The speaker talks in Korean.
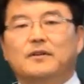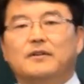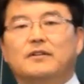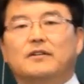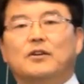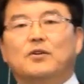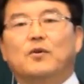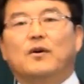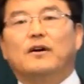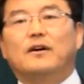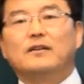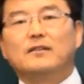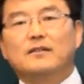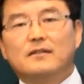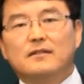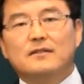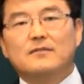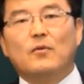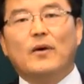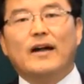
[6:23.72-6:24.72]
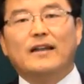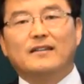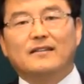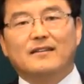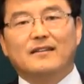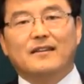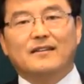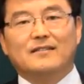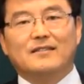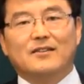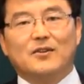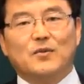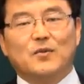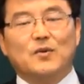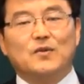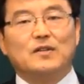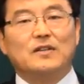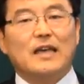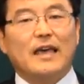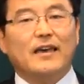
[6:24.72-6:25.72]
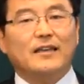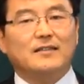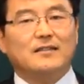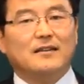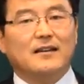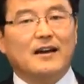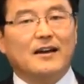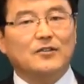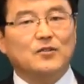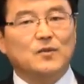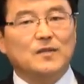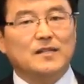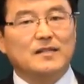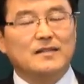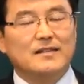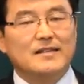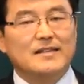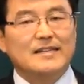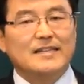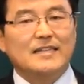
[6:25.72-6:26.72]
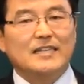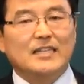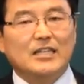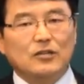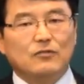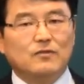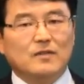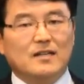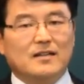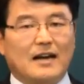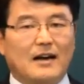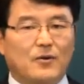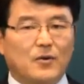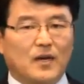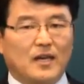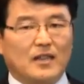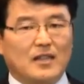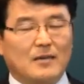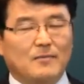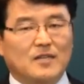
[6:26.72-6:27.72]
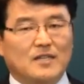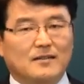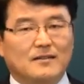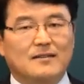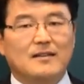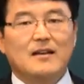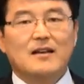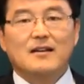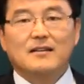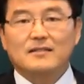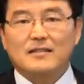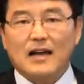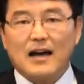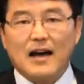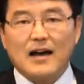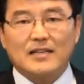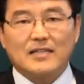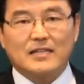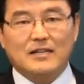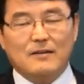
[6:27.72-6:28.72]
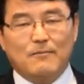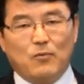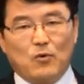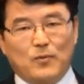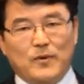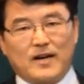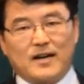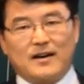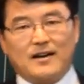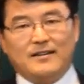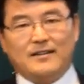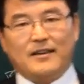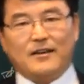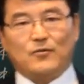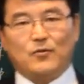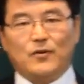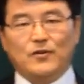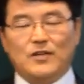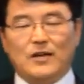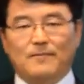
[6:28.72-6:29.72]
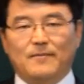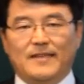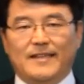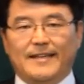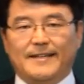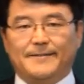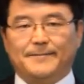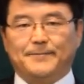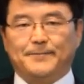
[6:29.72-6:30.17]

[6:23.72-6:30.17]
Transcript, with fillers: 그리고 어떤 환경에서라도 헤쳐나갈 수 있는 기운을 갖고 있기 때문에 저는 사실을 뽑아라 이렇게 권유합니다.